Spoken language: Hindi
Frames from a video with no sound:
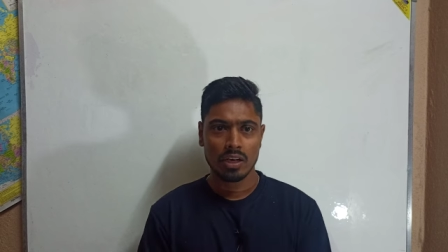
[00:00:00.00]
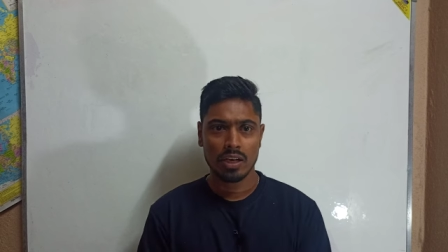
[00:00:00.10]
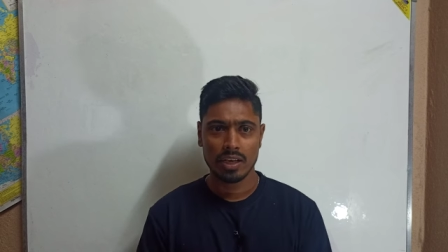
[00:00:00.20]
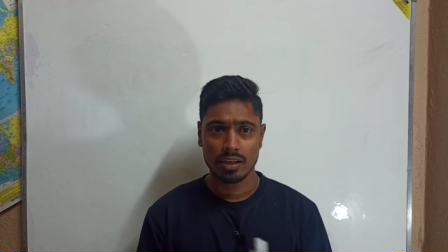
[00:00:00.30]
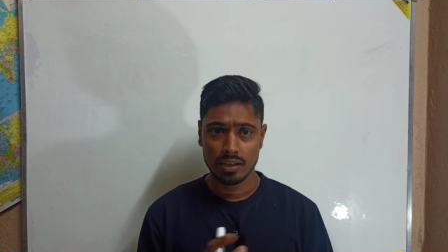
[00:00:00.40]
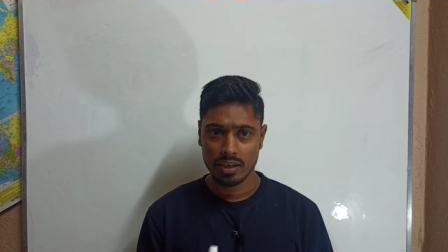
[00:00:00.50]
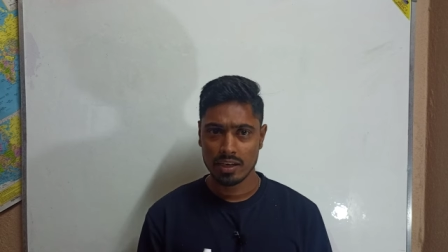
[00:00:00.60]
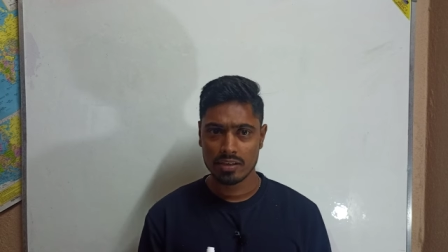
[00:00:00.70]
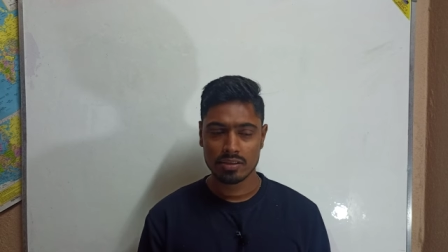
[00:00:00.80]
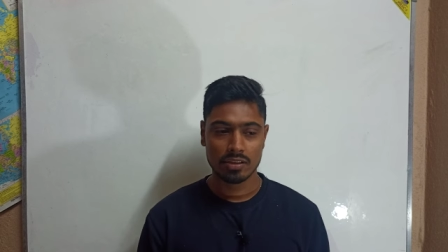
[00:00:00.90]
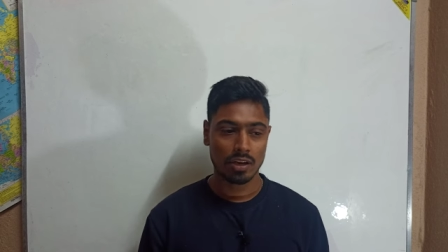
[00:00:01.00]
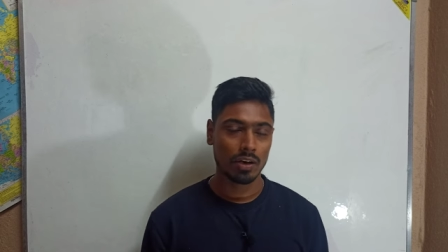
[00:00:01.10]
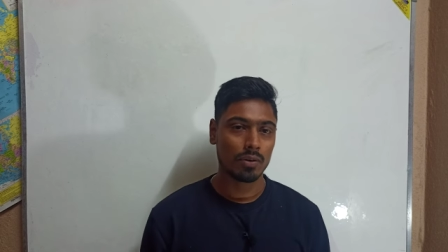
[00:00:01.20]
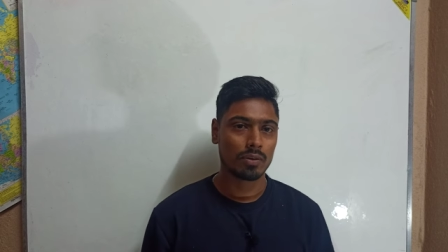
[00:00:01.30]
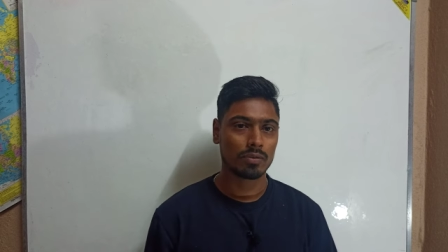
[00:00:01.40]
ले, लेंस
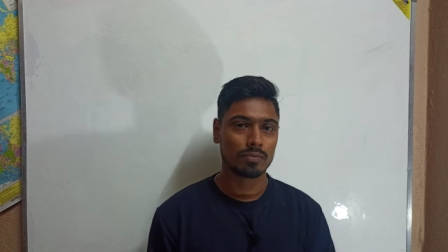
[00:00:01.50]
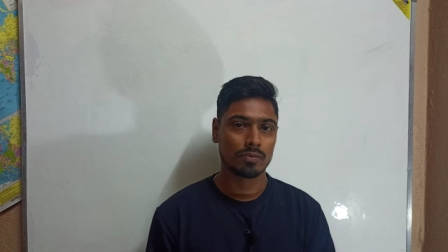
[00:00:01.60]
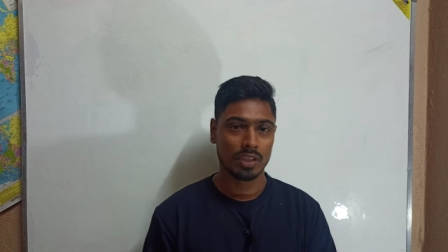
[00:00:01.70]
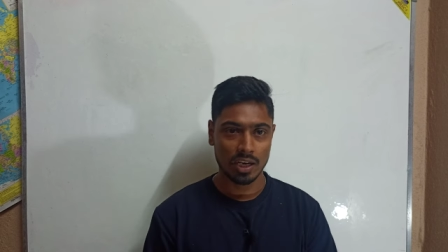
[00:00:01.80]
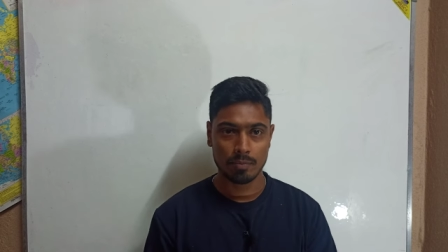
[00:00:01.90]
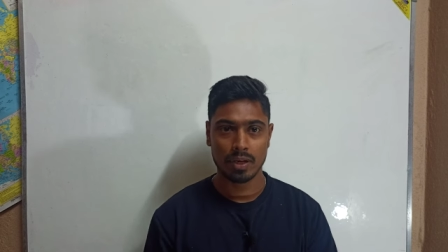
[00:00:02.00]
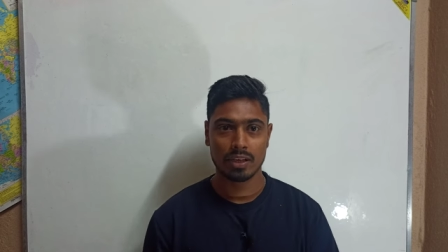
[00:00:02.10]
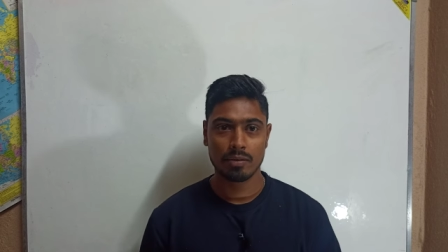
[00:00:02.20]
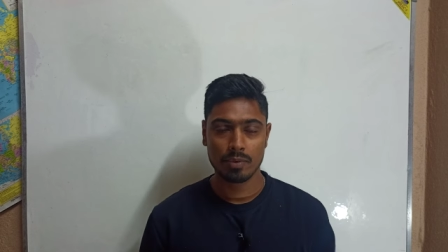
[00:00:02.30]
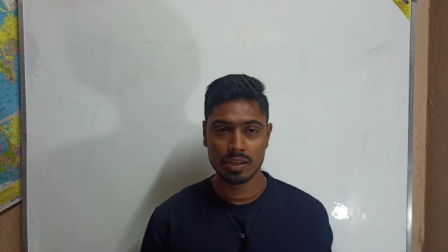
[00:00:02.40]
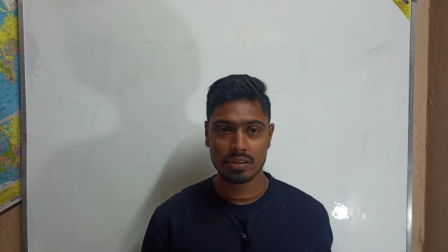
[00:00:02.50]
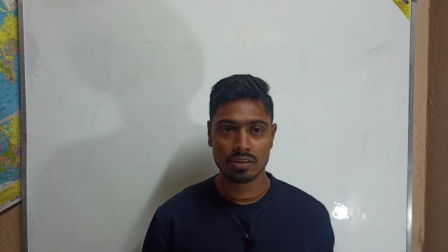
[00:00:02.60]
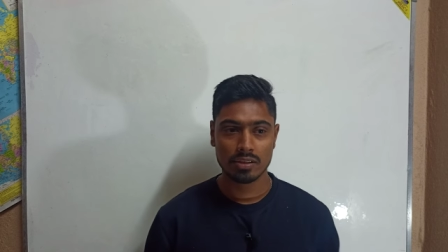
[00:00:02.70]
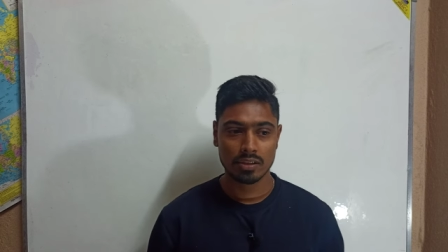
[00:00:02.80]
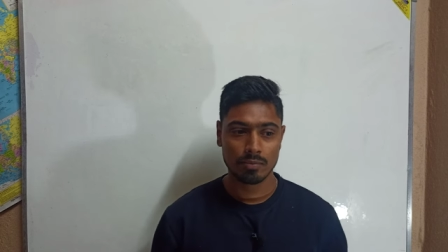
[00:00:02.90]
और दर्पण के बीच
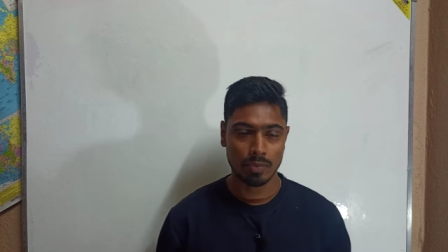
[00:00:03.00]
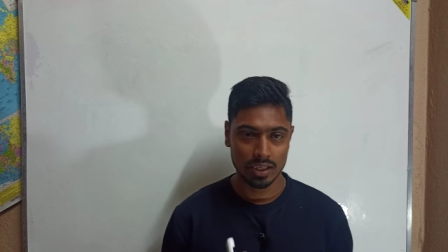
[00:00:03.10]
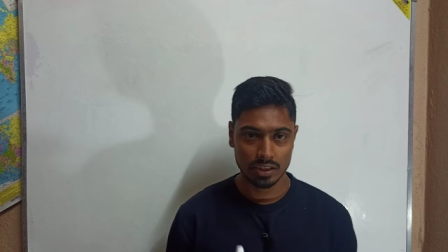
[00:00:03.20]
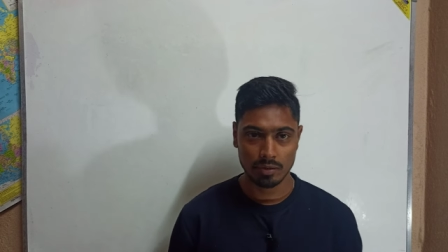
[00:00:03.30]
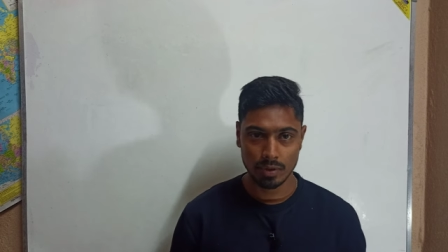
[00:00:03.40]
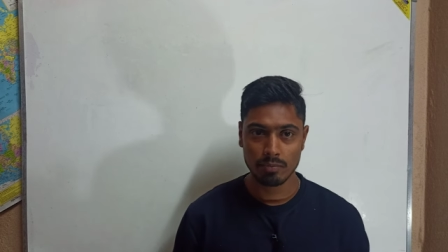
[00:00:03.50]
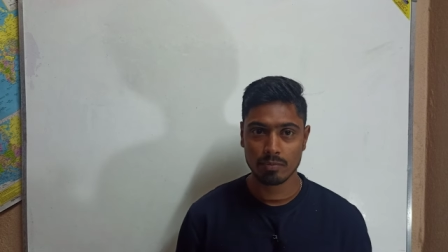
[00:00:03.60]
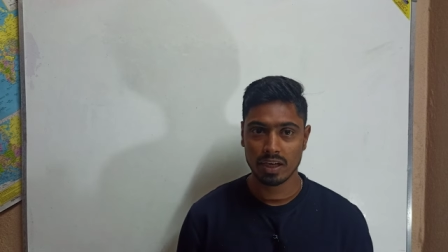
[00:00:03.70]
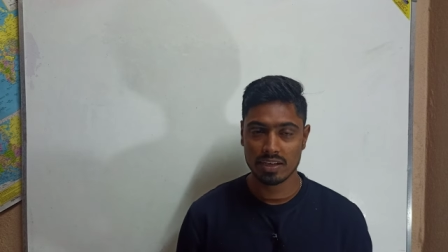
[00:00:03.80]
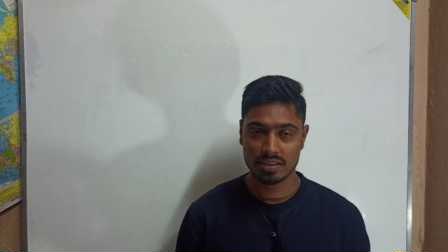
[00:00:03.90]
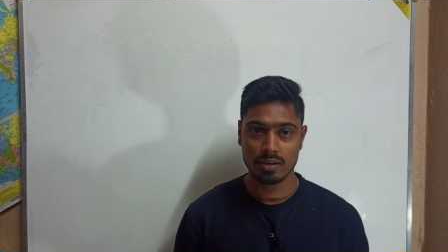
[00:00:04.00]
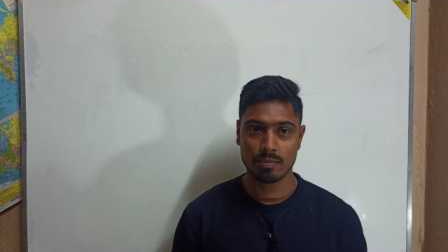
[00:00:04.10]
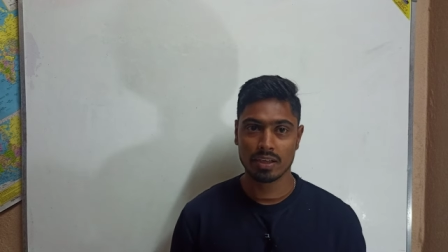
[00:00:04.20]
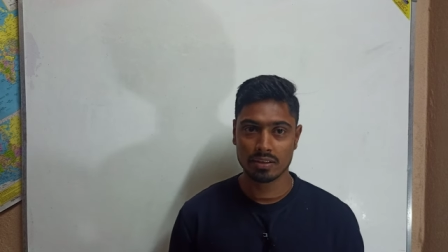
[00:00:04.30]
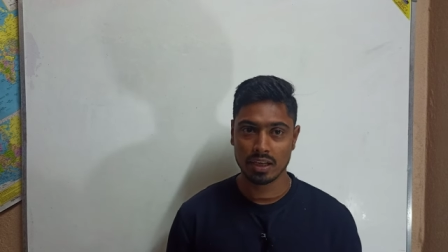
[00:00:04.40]
प्रतिबिंब कैसे
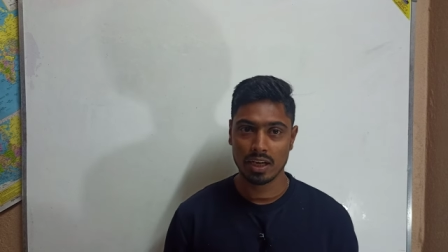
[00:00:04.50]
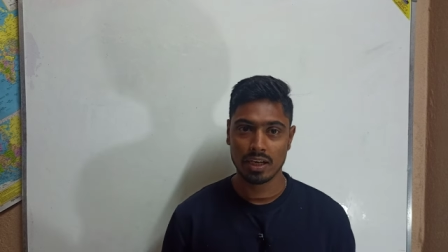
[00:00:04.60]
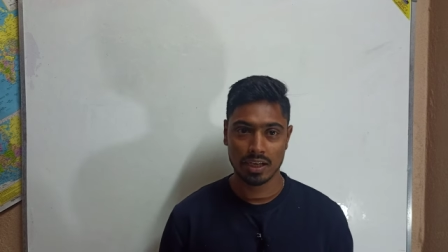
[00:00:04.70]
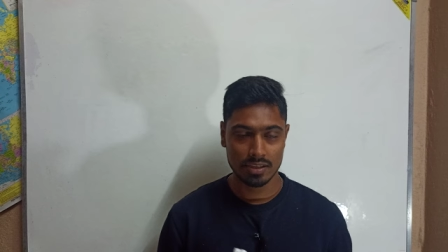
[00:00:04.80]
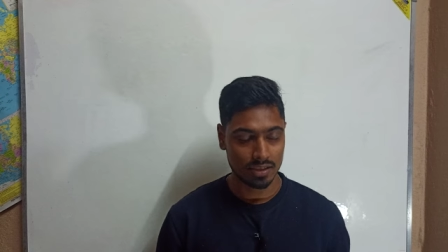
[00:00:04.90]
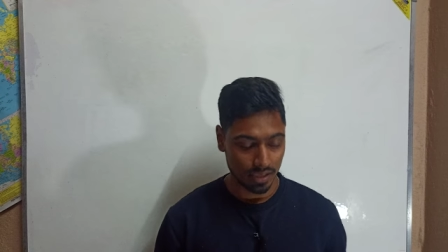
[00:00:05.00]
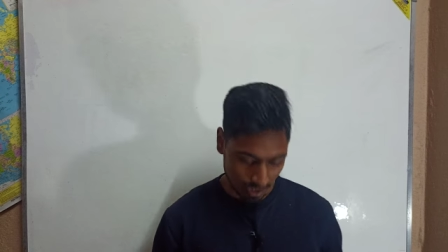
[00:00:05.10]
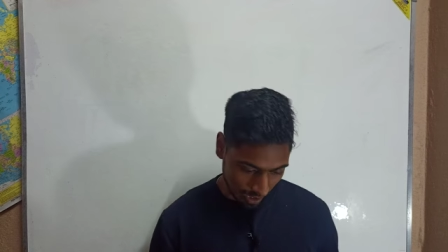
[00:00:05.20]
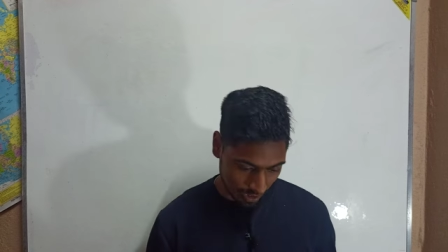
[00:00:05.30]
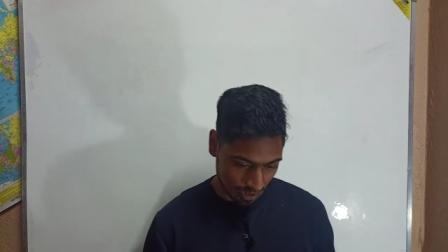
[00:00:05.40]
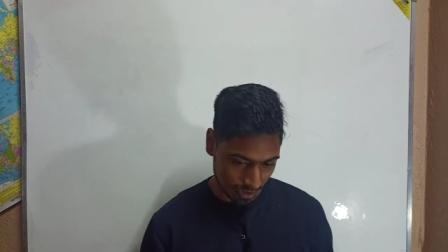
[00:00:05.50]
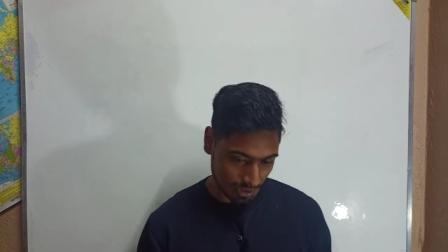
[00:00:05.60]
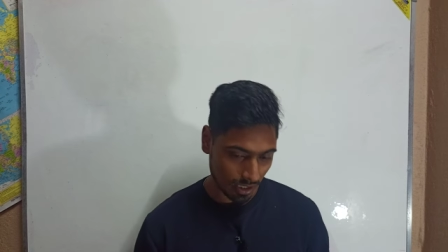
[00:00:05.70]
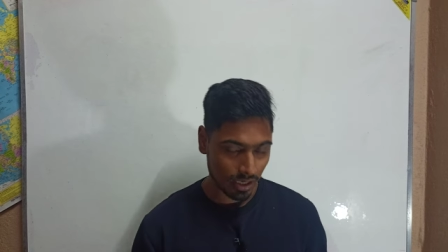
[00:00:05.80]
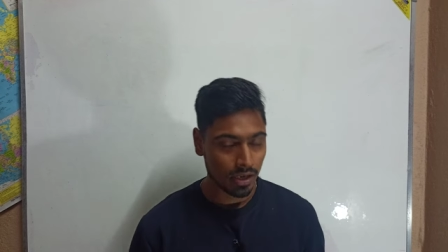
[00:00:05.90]
बनता है कैसे निकालें
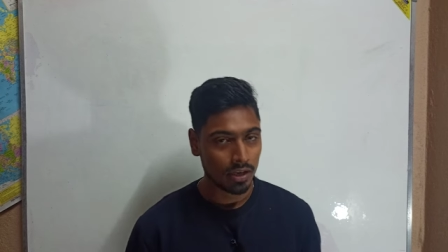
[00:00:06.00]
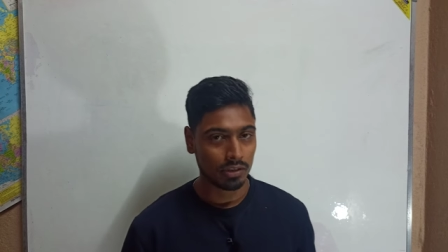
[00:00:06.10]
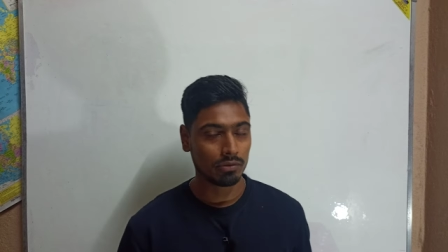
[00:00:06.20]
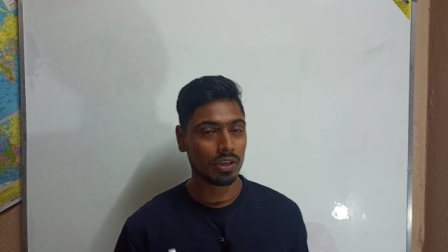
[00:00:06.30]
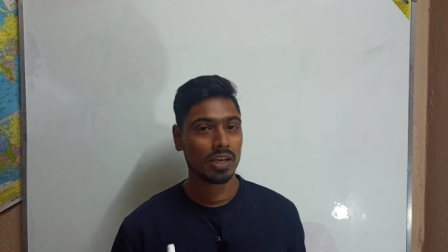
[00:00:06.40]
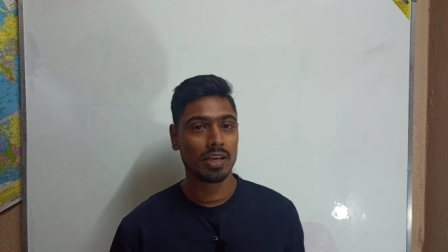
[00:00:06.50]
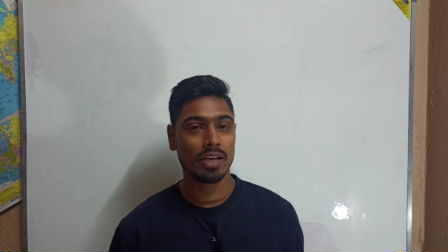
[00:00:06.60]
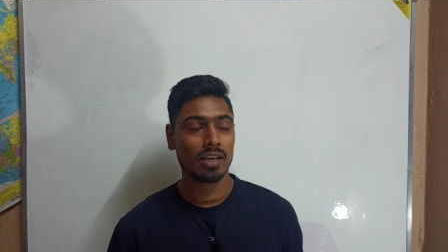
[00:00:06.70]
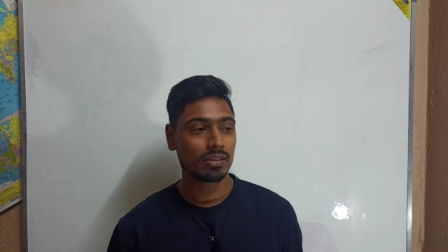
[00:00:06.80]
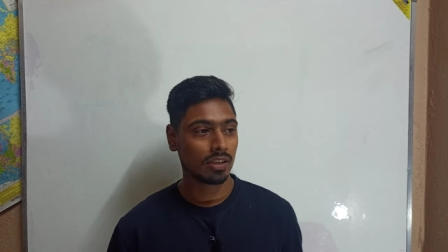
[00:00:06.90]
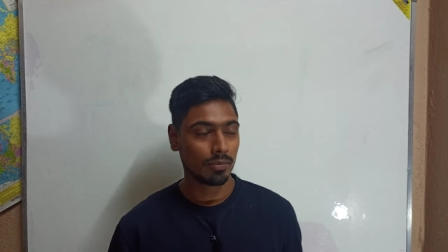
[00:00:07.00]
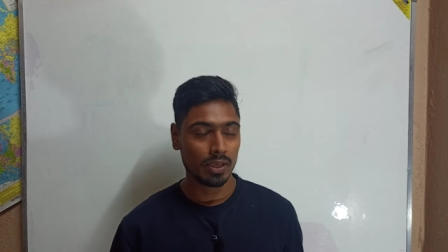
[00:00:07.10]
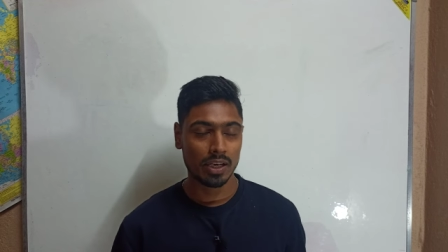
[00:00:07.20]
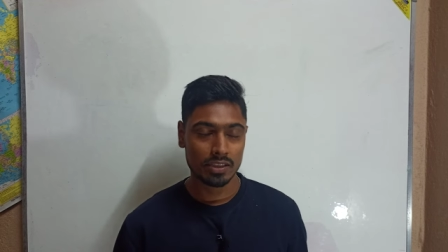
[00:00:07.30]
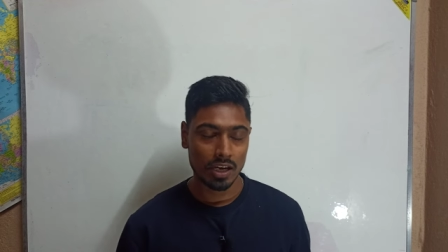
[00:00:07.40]
ठीक है क्योंकि ये
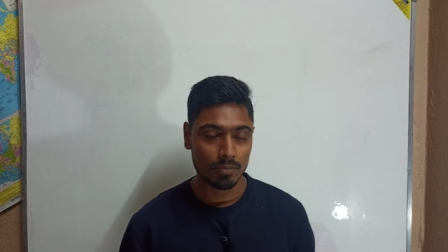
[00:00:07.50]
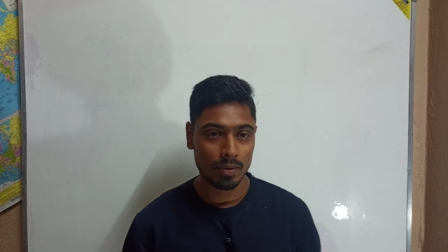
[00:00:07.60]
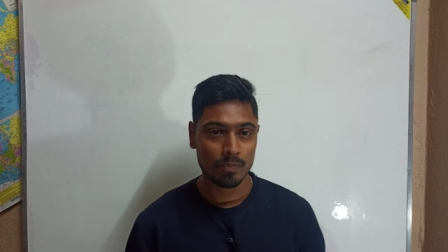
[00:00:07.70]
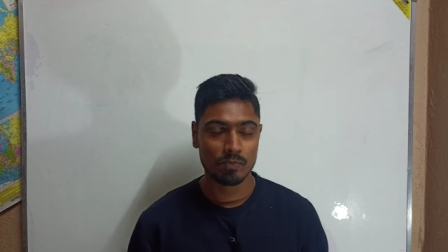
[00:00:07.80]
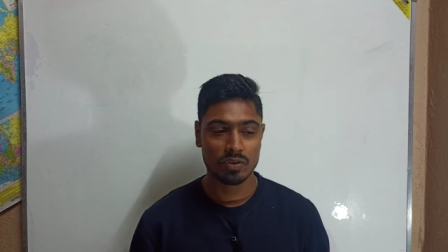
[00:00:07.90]
सभी एग्जाम में